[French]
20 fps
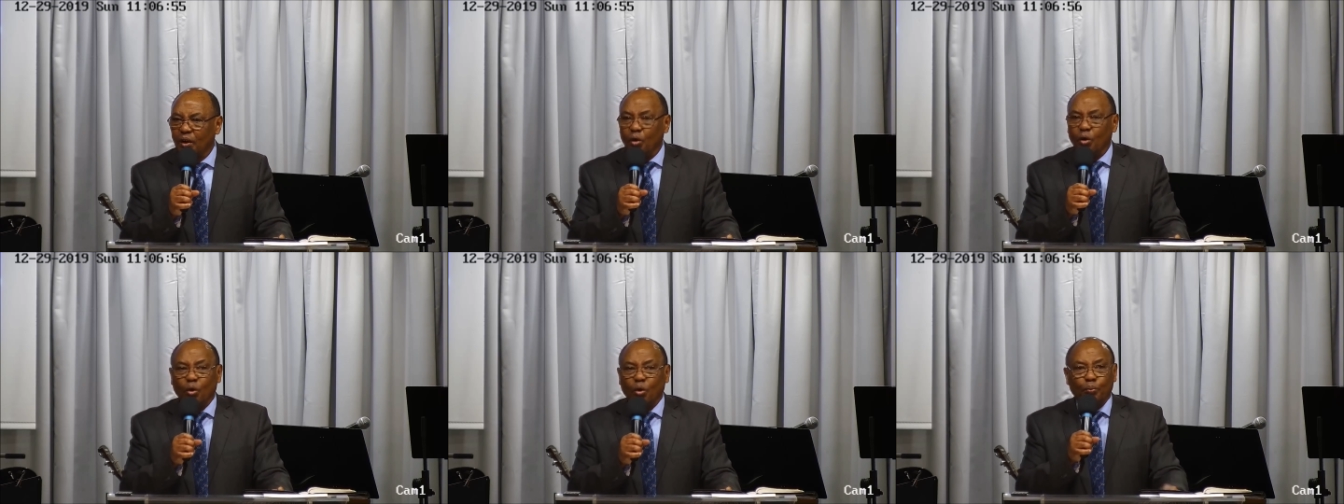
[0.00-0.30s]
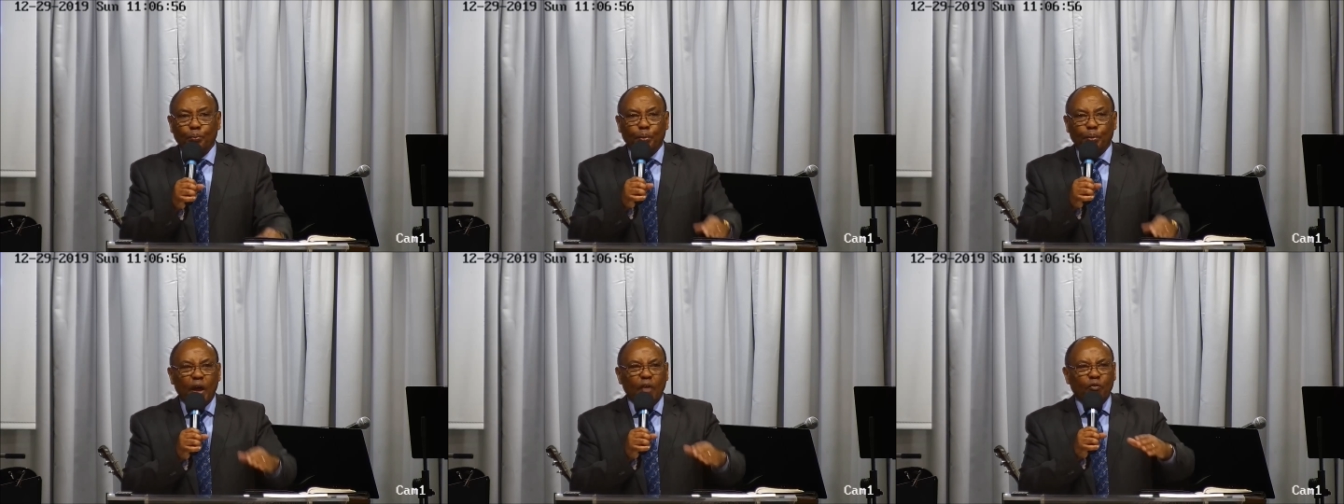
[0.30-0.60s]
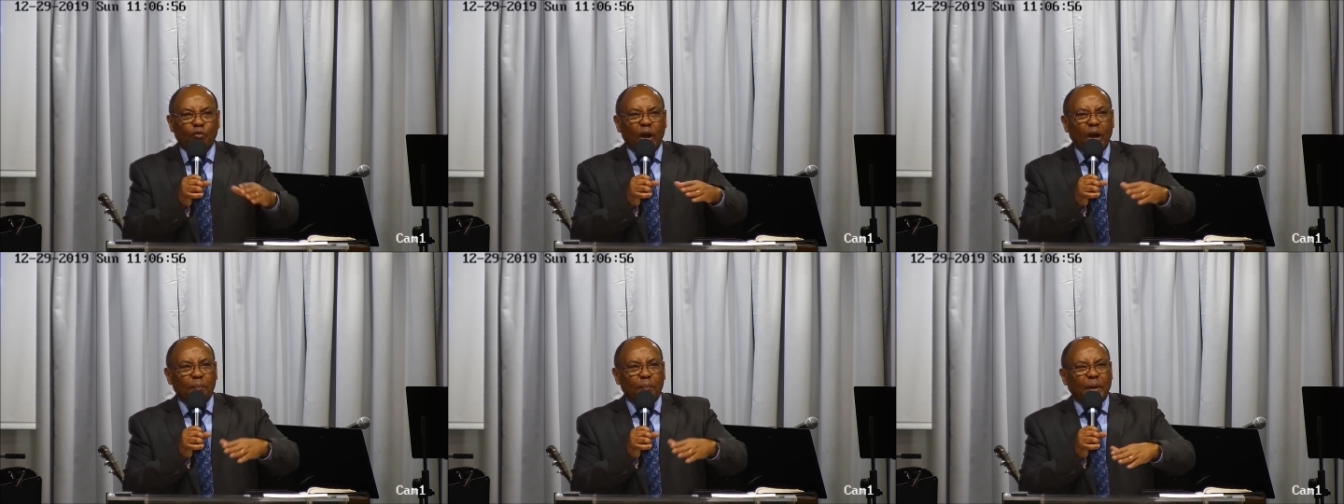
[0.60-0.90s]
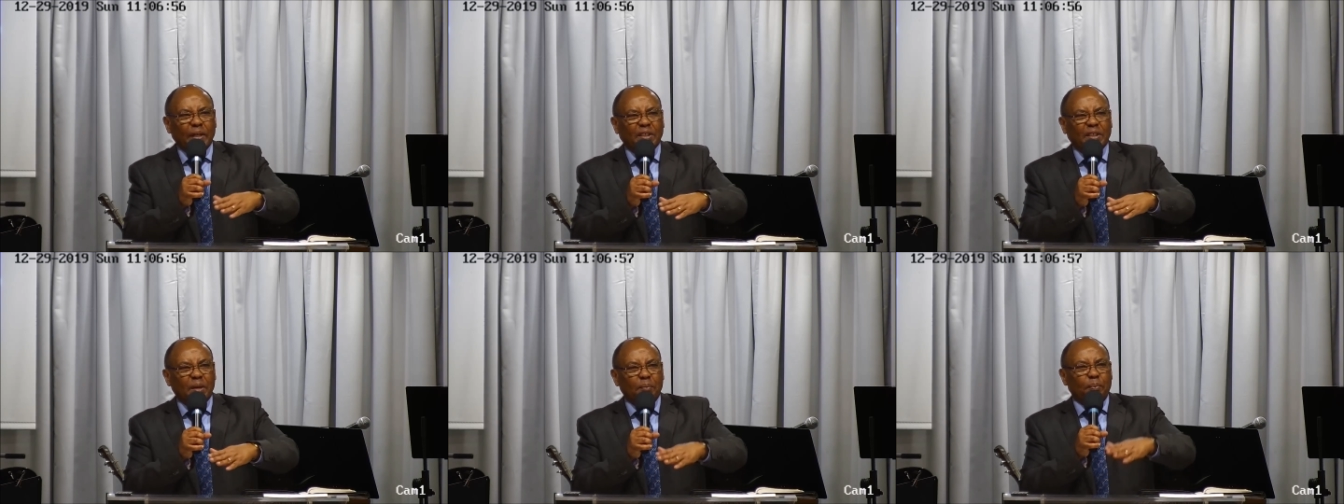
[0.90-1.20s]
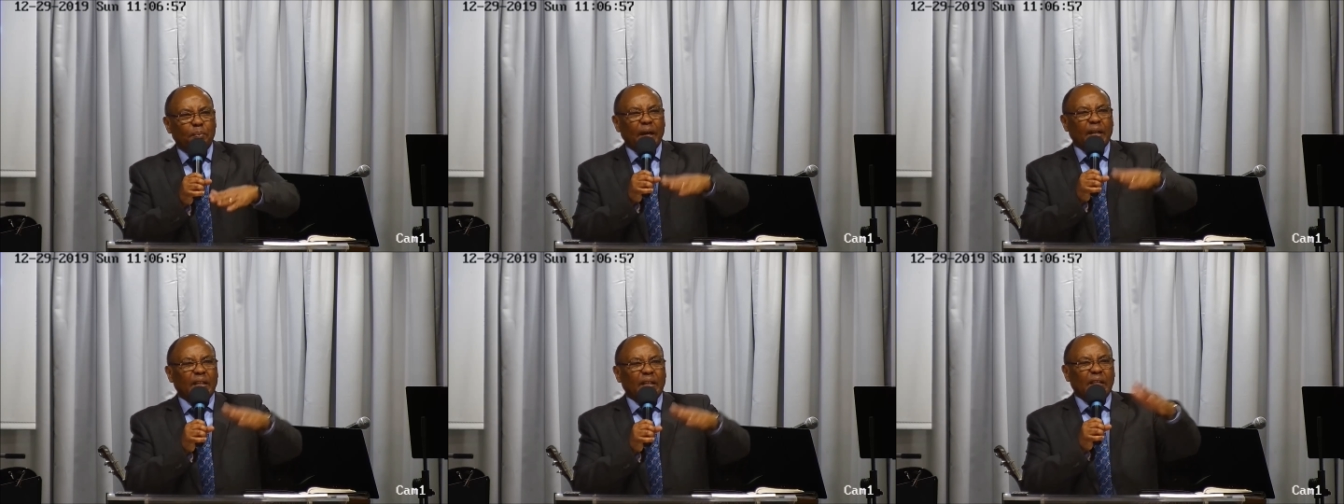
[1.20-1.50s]
On, peut avoir passé
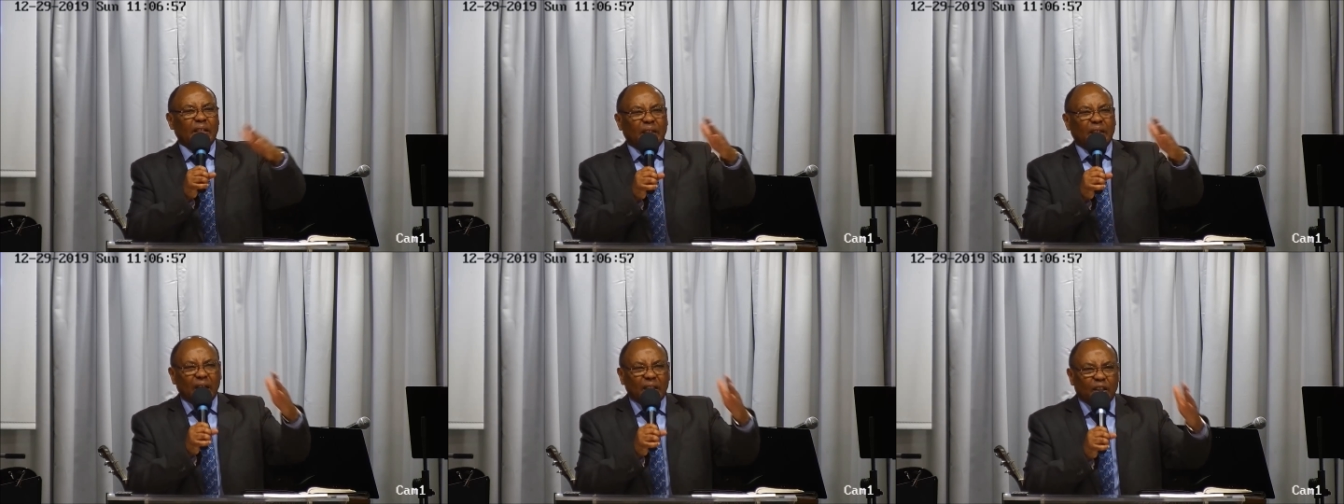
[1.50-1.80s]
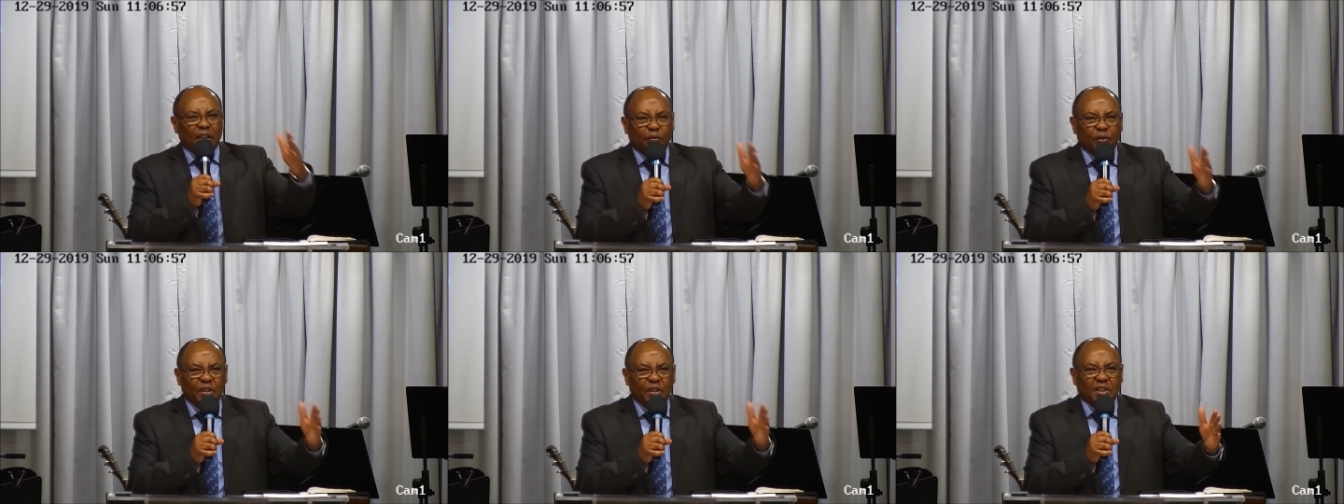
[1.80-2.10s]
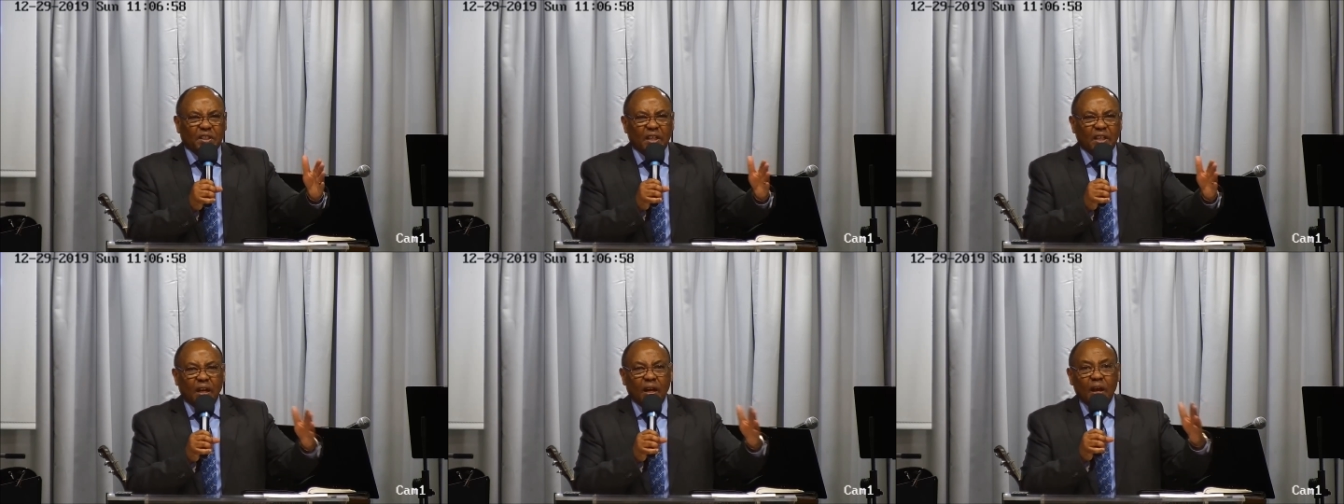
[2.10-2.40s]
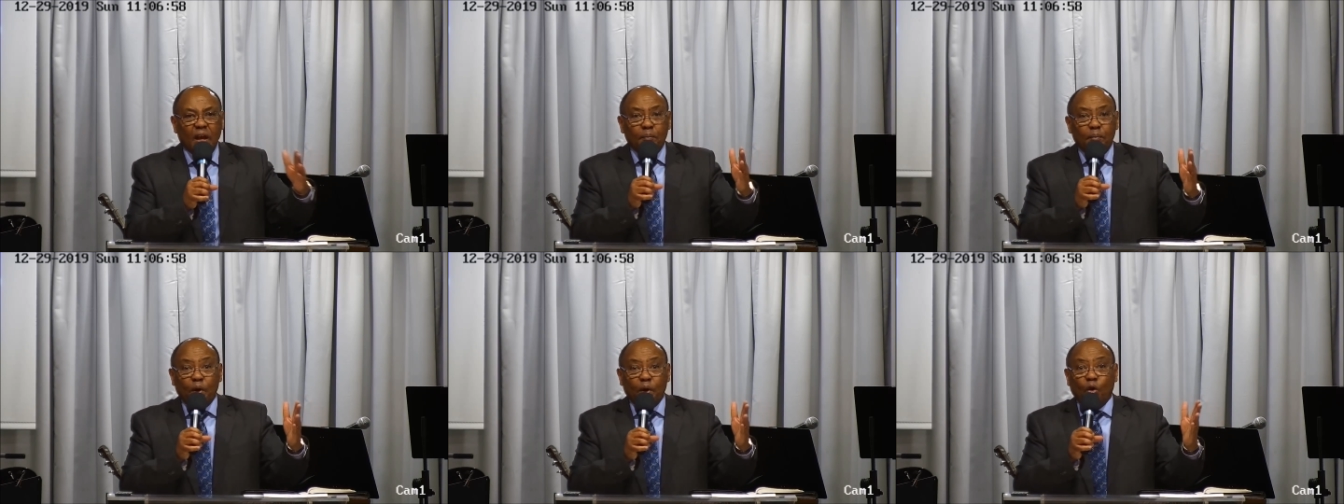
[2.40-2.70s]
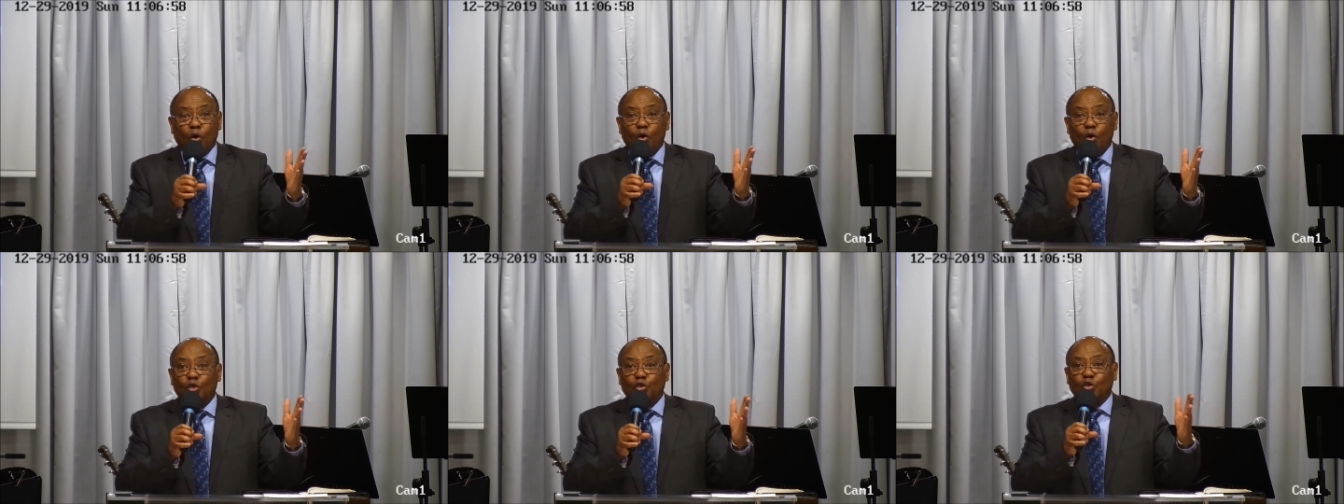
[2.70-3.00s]
par des temps difficiles, mais on
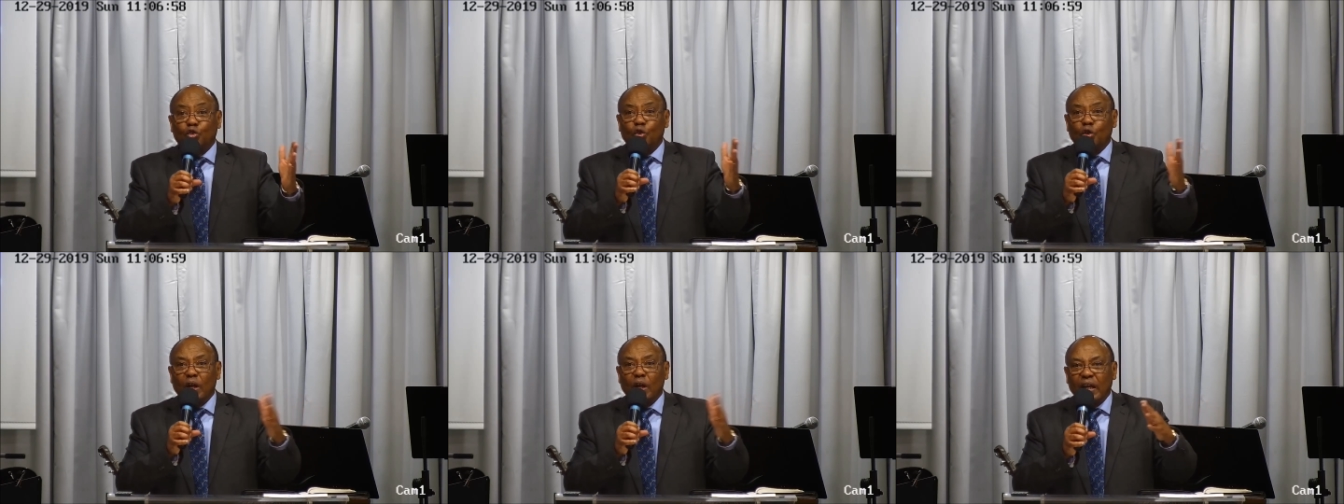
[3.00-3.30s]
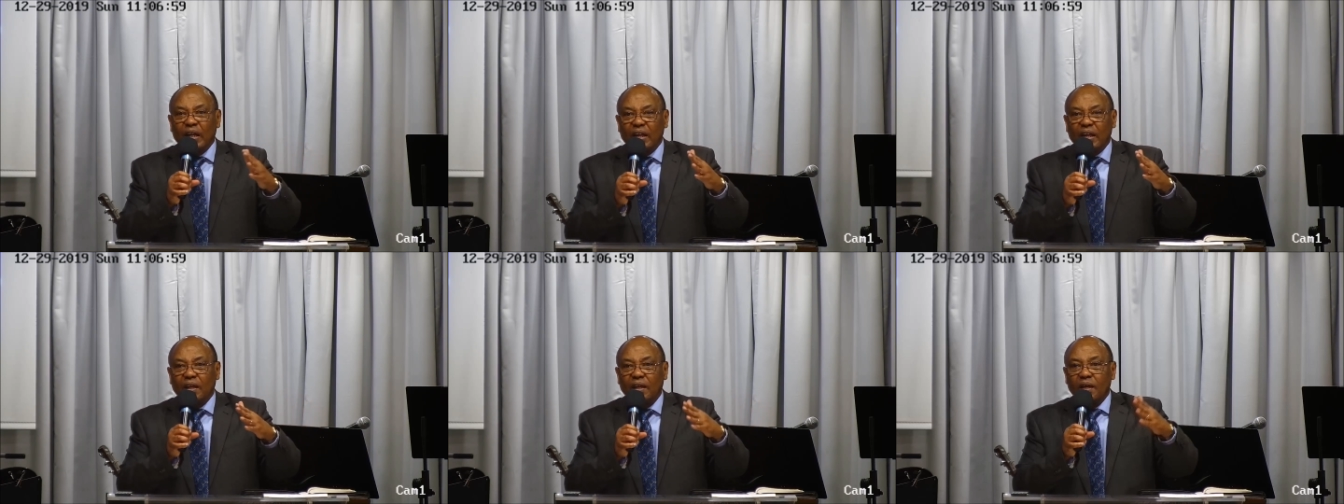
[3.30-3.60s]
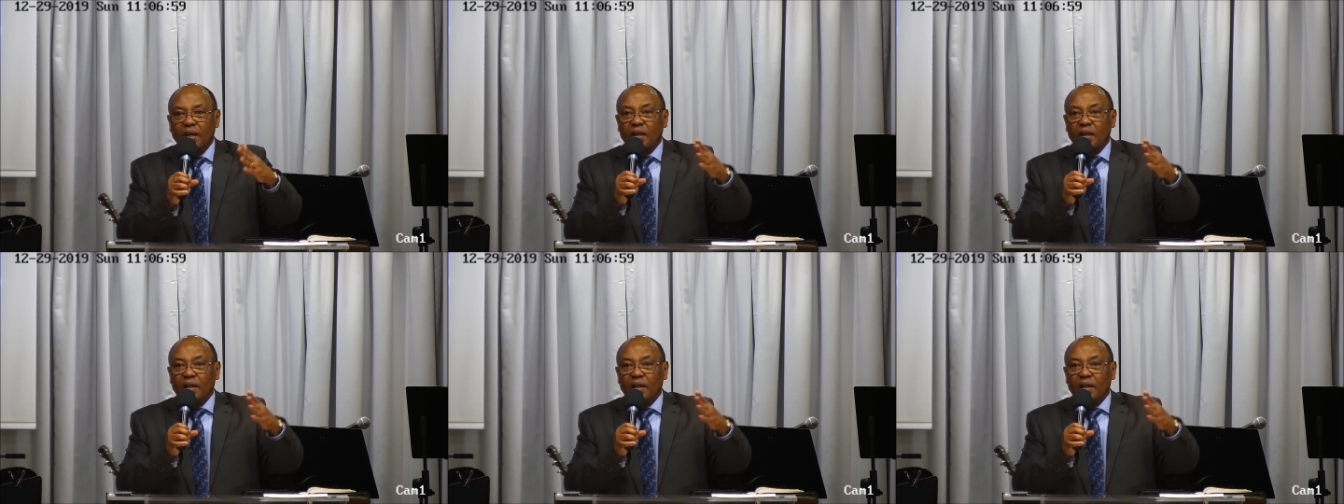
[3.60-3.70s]
clôture l'année.